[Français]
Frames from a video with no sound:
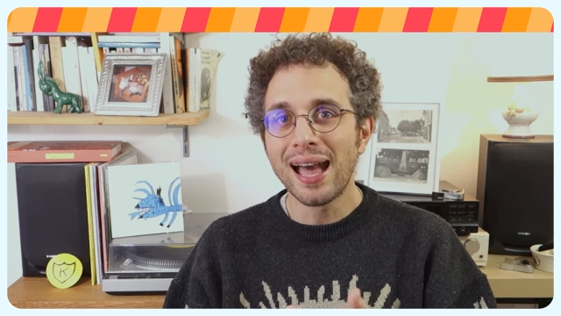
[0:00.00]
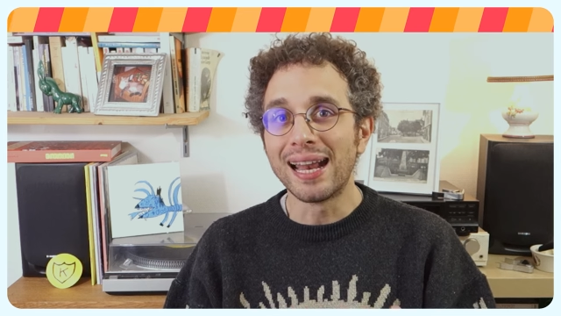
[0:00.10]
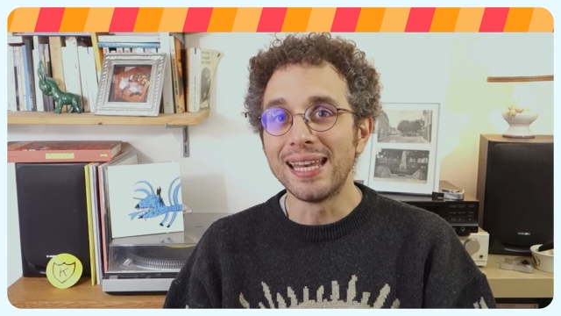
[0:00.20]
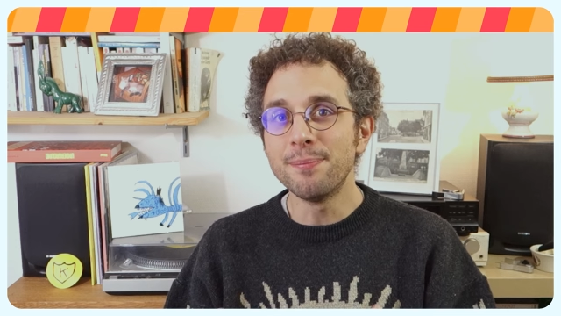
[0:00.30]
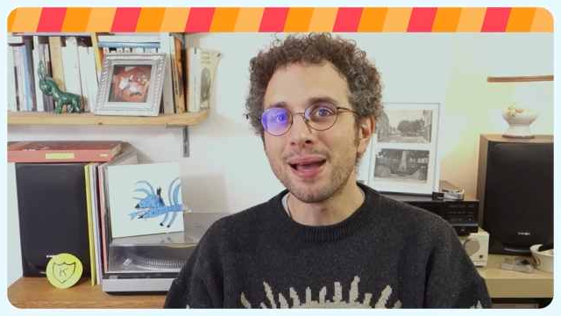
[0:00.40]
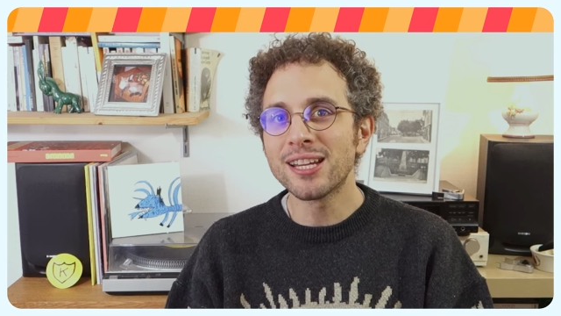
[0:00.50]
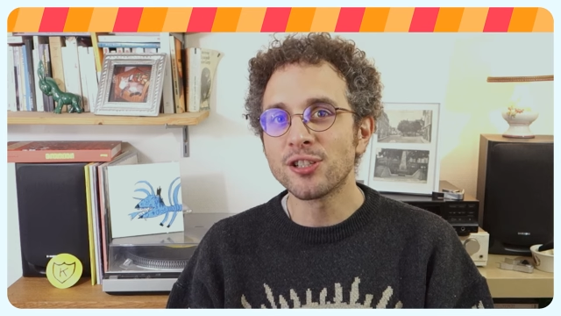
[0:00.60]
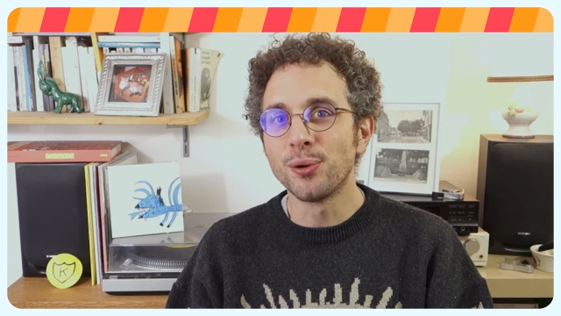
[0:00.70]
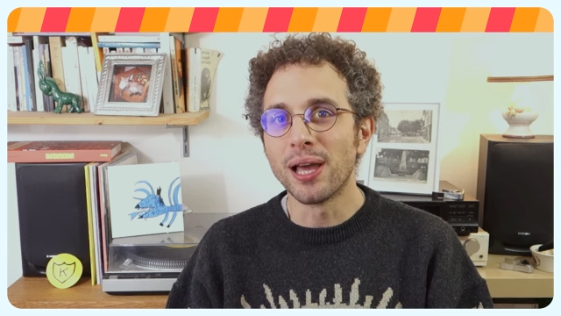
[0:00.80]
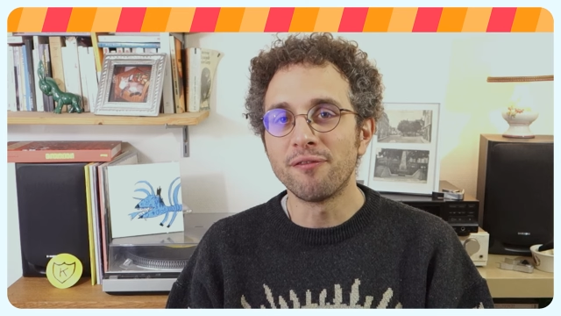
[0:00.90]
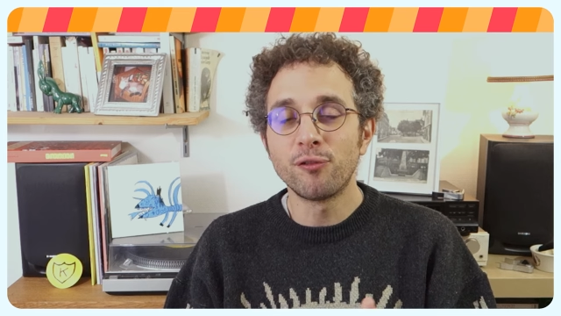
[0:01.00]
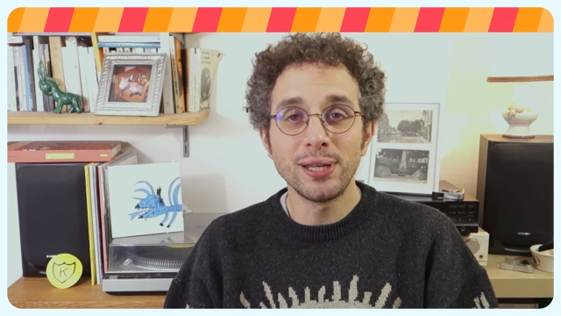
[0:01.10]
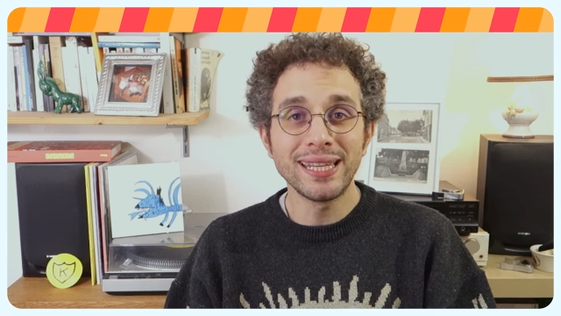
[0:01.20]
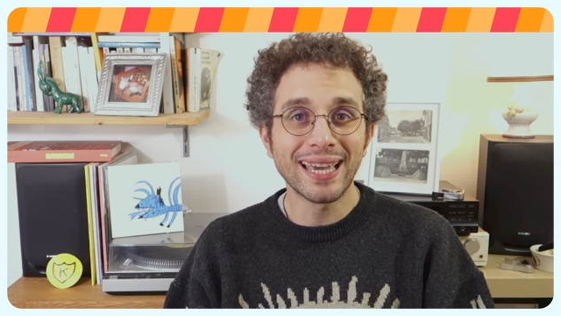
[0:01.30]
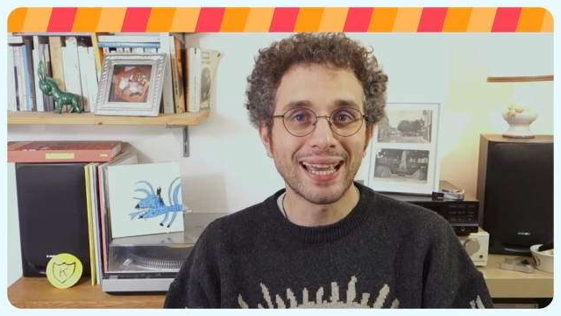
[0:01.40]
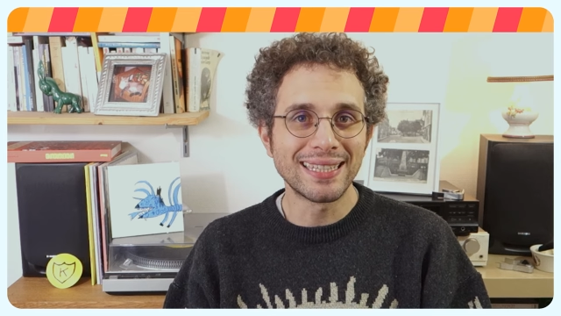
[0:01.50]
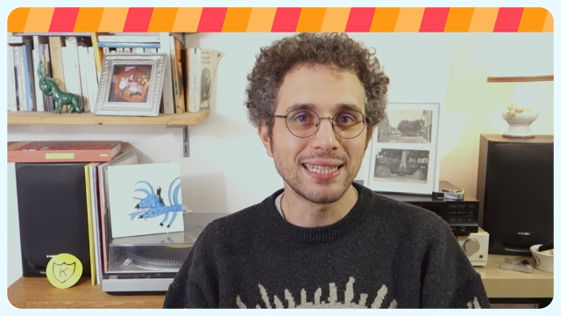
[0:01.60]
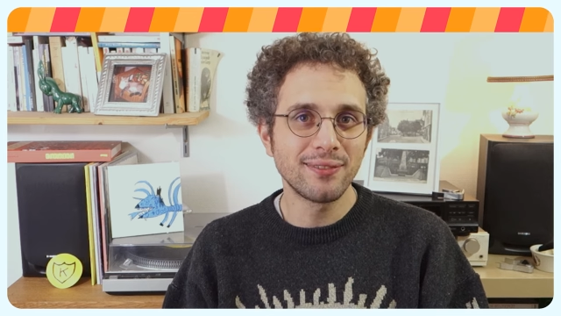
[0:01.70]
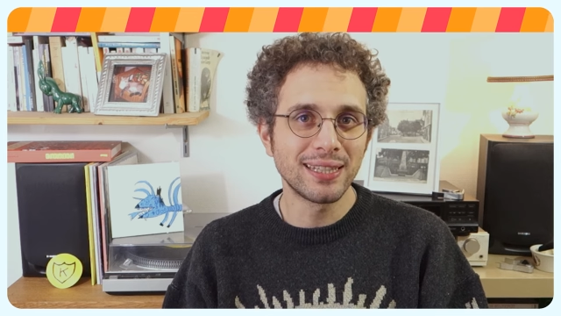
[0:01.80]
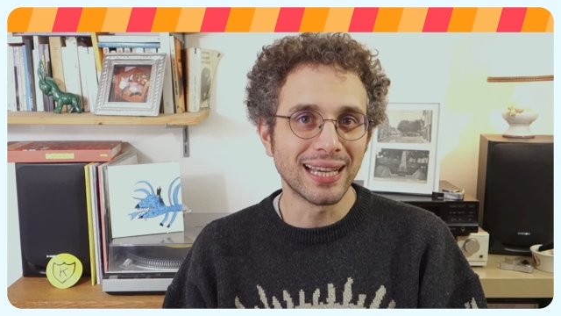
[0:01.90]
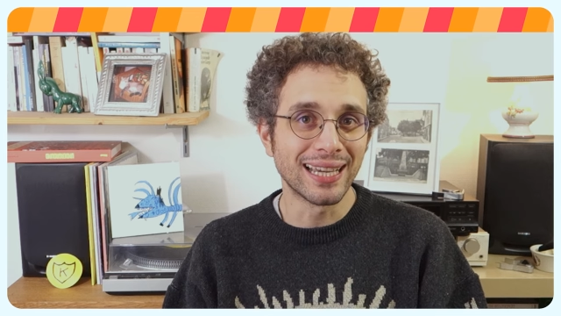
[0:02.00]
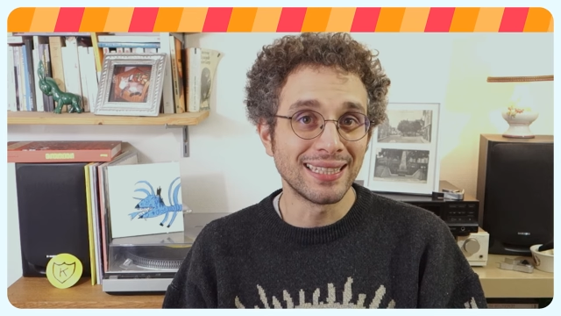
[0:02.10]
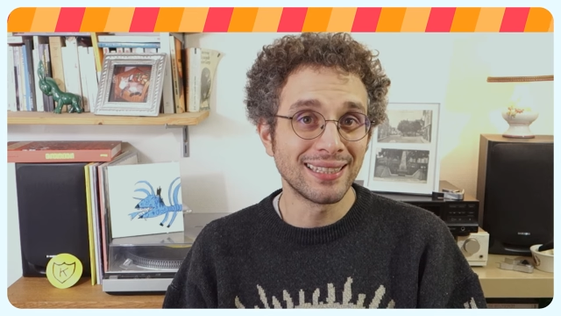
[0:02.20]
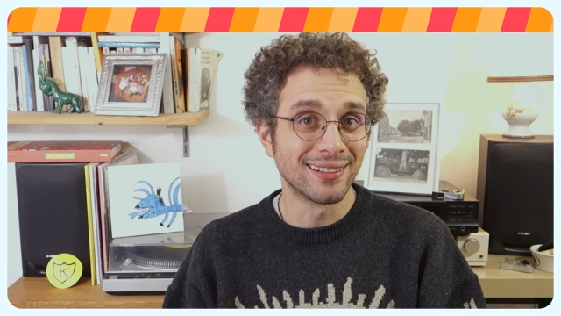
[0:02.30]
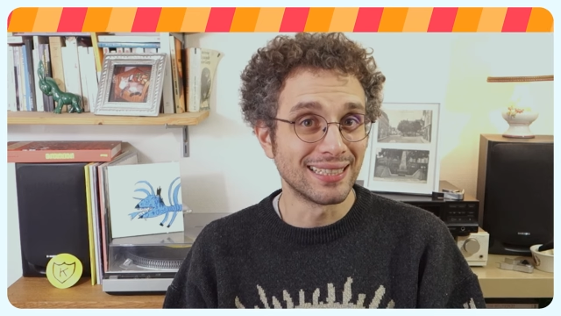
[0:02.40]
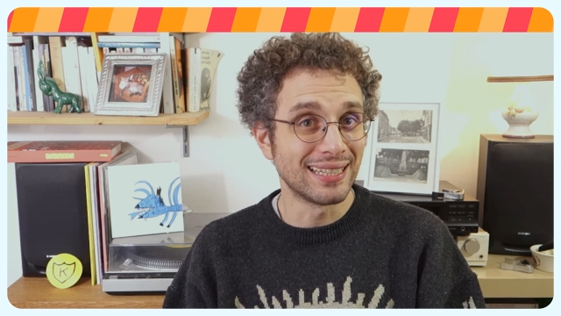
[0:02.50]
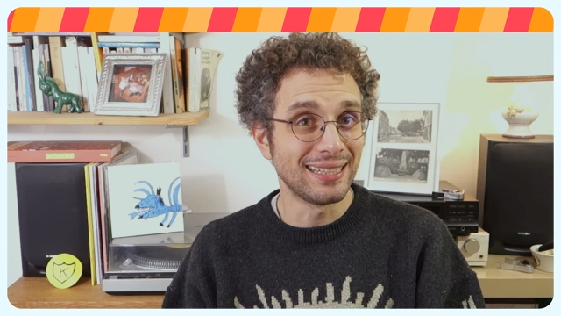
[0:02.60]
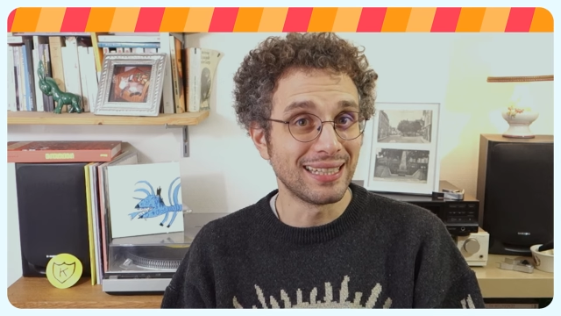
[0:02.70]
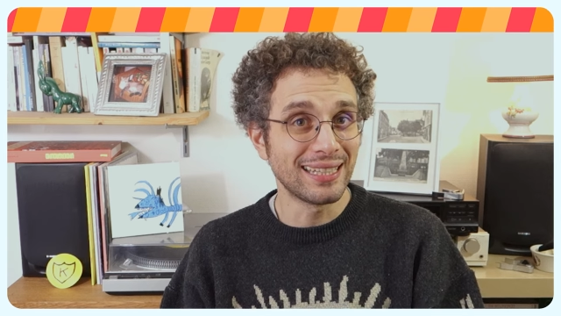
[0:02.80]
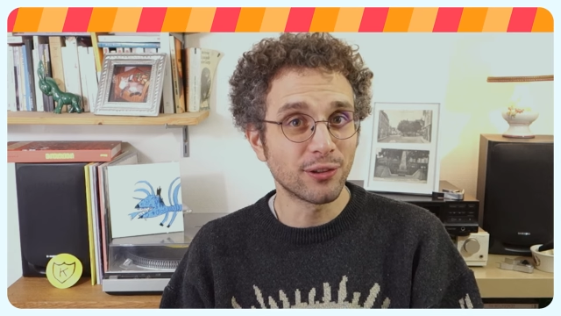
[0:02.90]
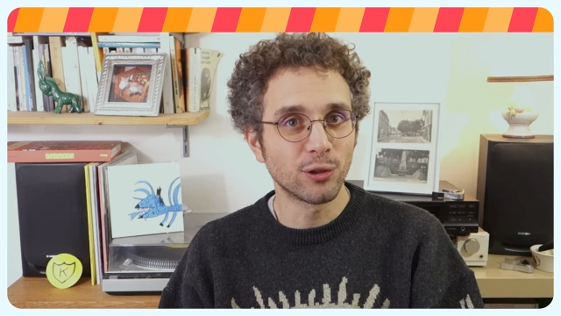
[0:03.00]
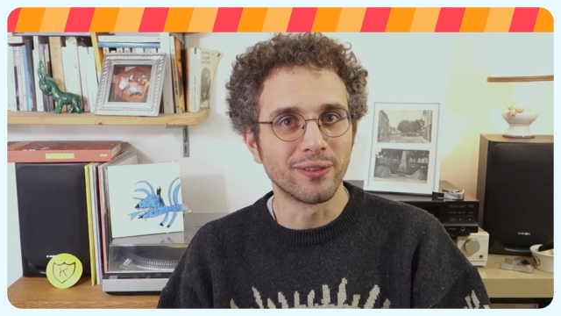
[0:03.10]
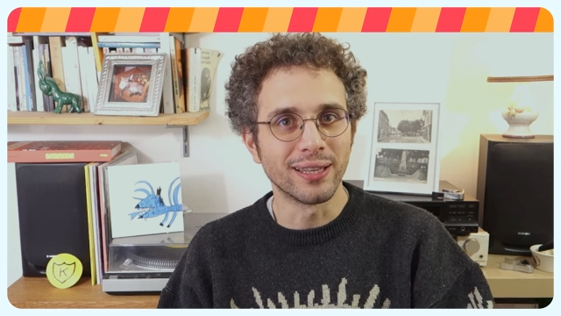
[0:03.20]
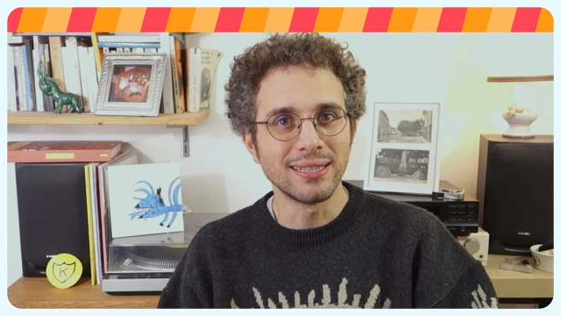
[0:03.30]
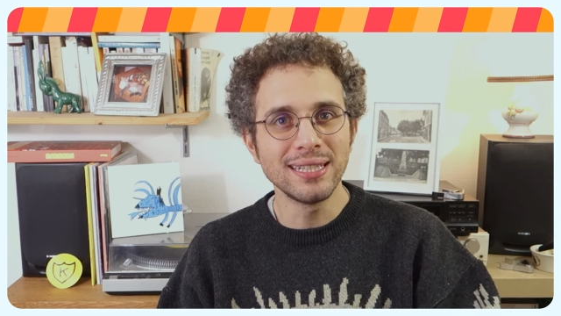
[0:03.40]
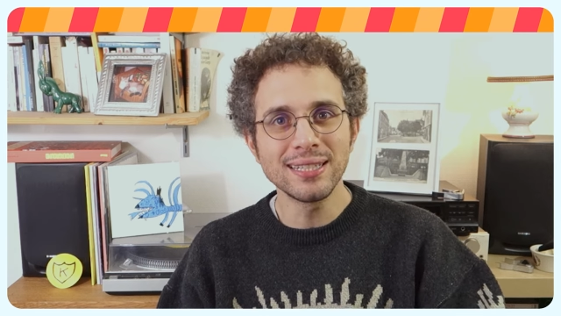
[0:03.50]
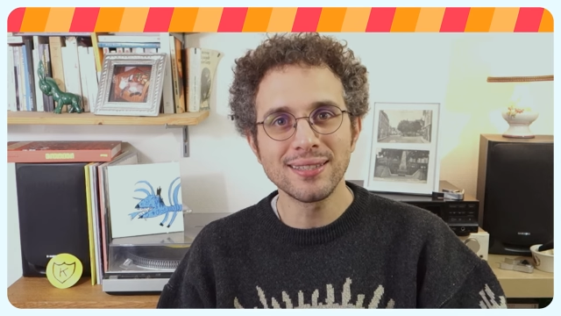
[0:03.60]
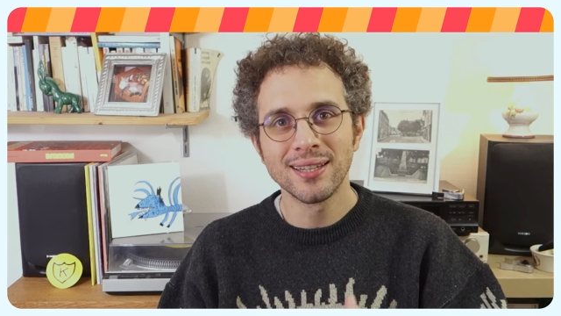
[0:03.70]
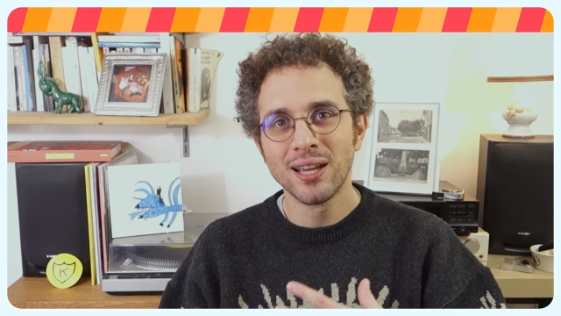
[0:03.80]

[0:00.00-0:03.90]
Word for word: à l'image de la folie créative qui régnait dans les années 90